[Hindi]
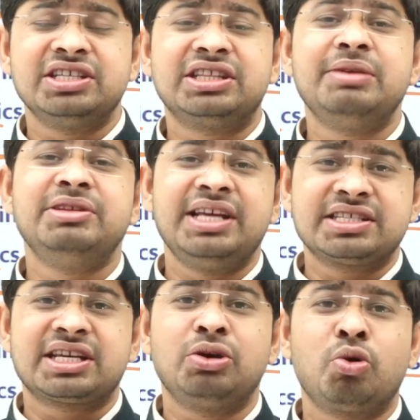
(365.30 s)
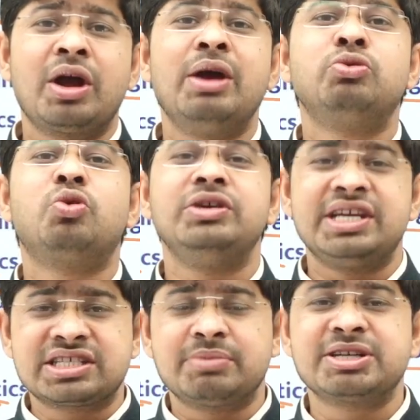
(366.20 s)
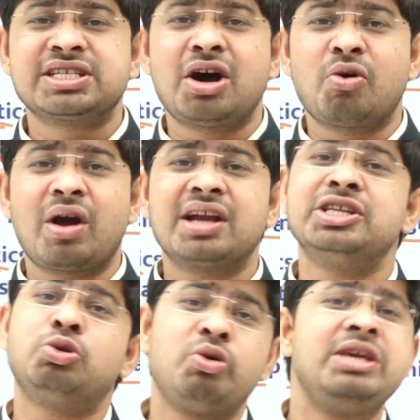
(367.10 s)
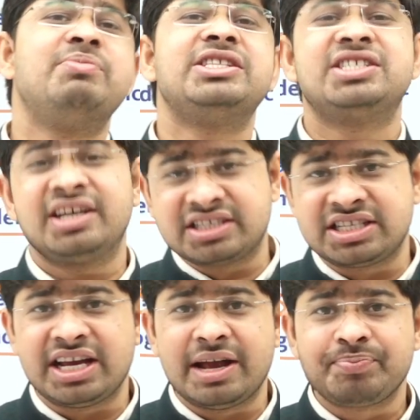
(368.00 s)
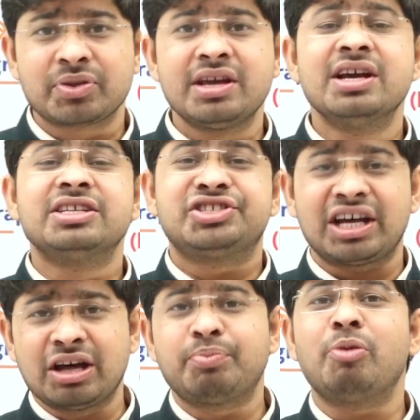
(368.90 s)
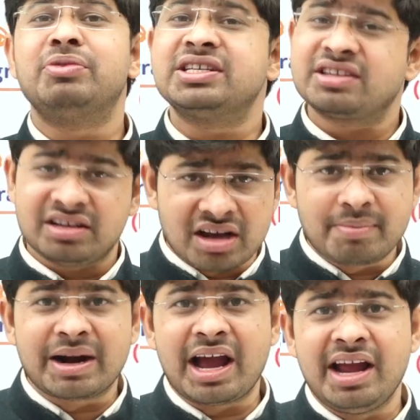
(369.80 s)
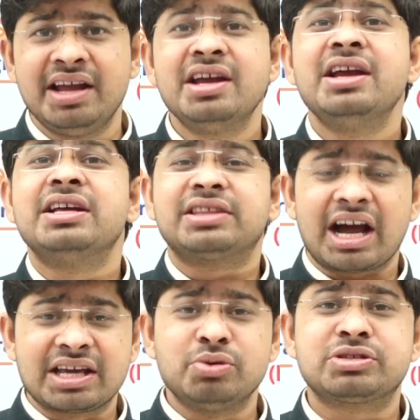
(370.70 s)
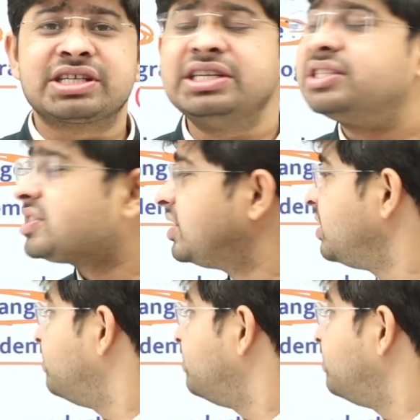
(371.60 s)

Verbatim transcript: जितने भी देश के लोग हैं उनको ये समझना होगा कि दो ही बच्चे अच्छे हैं ज्यादा पॉपुलेशन ना बढ़ाएं ताकि उसकी स्थिति